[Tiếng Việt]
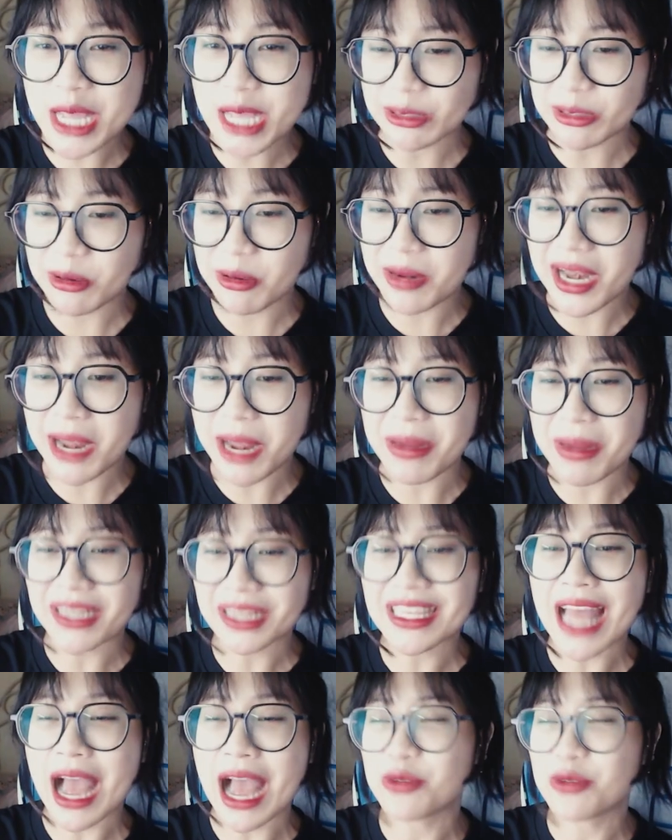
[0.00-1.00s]
xong nay làm
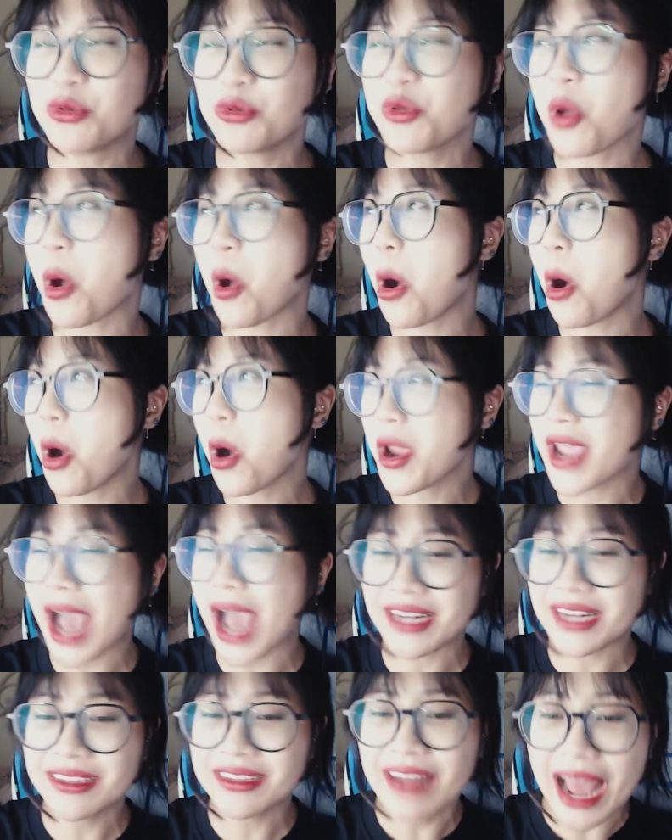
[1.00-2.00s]
bánh tặng rồi
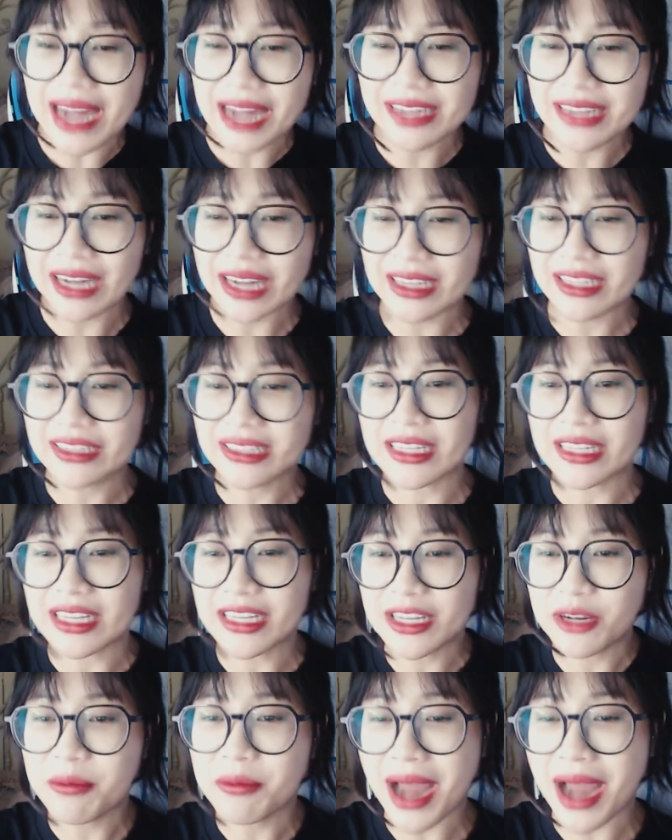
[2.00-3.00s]
ăn ăn ăn cái
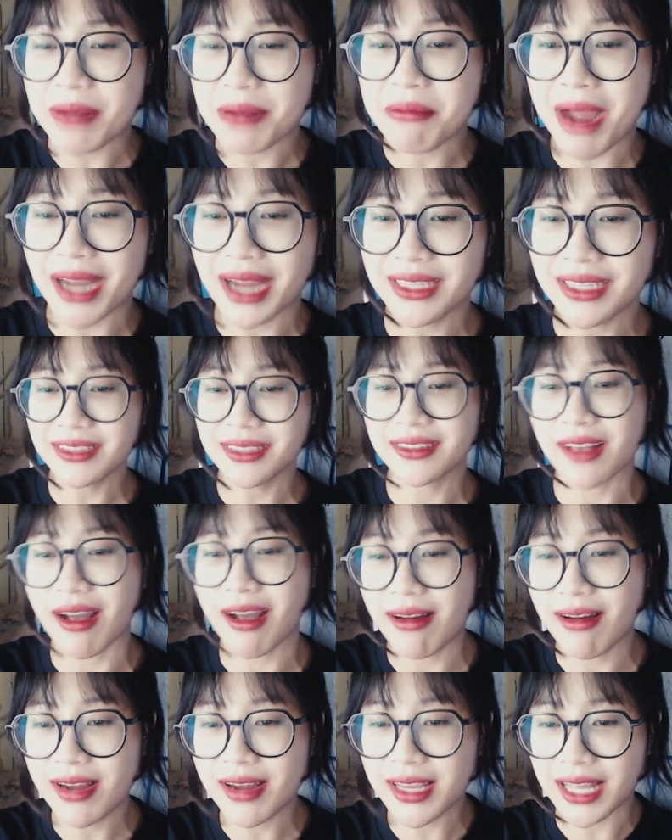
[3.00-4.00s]
gì cũng mà ăn bánh
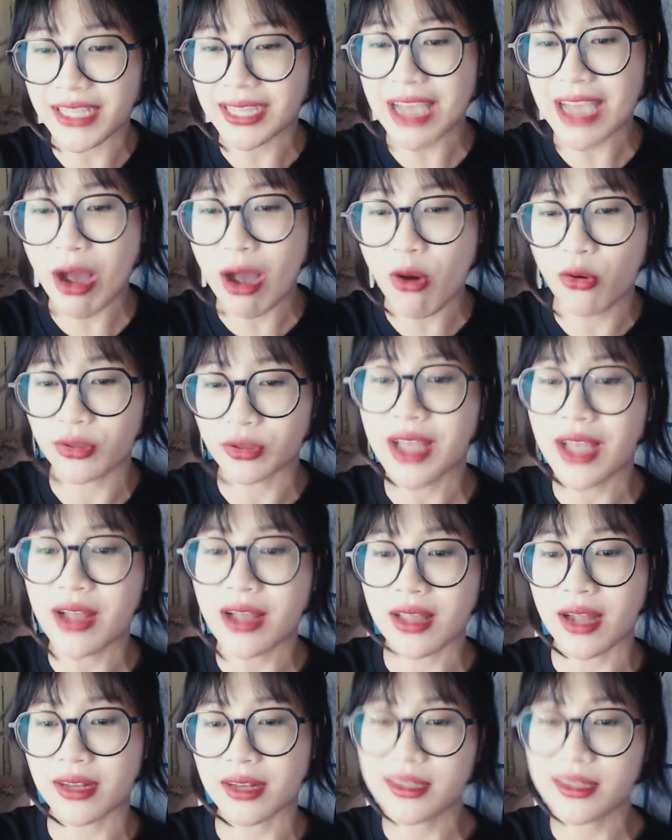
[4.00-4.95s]
rồi ăn nhau sợ thật